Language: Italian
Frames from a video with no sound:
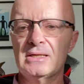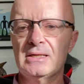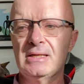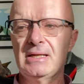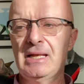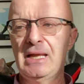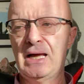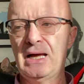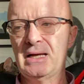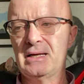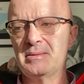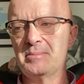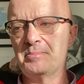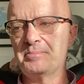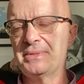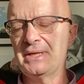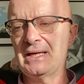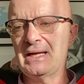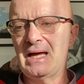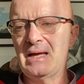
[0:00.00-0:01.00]
la
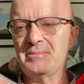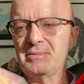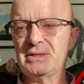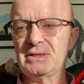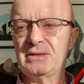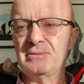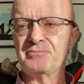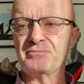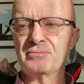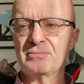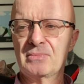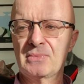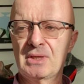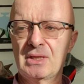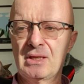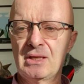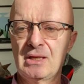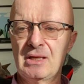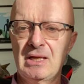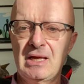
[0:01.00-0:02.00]
piramide.
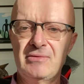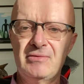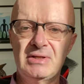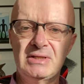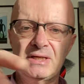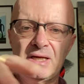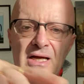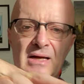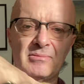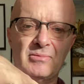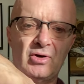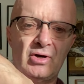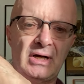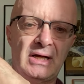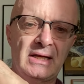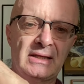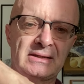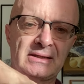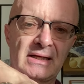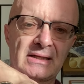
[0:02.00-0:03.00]
E veniamo
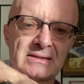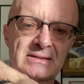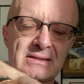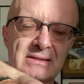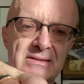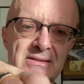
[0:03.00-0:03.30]
alla terza